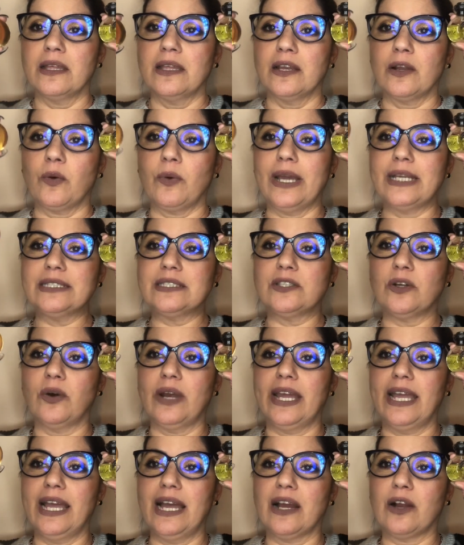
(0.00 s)
Questo
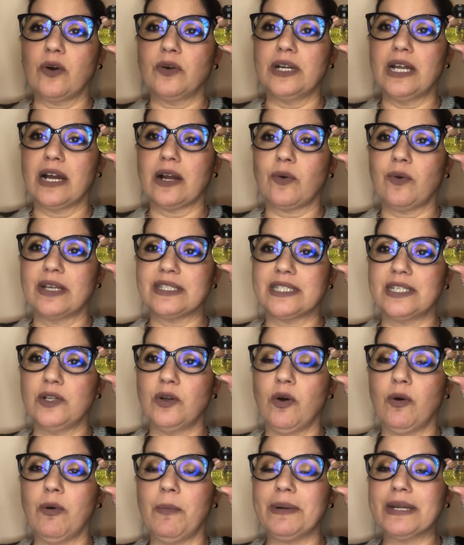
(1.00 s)
è ancora quasi
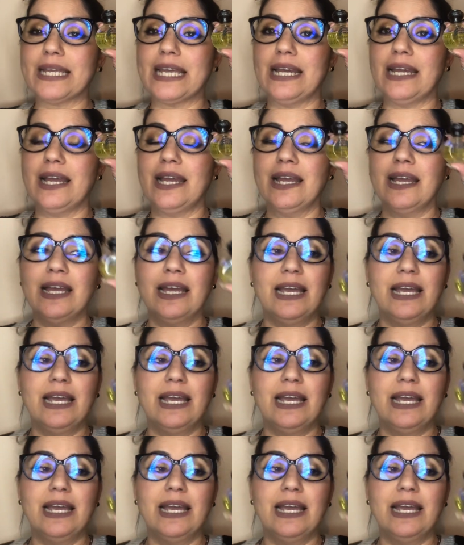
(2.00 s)
nuovo perché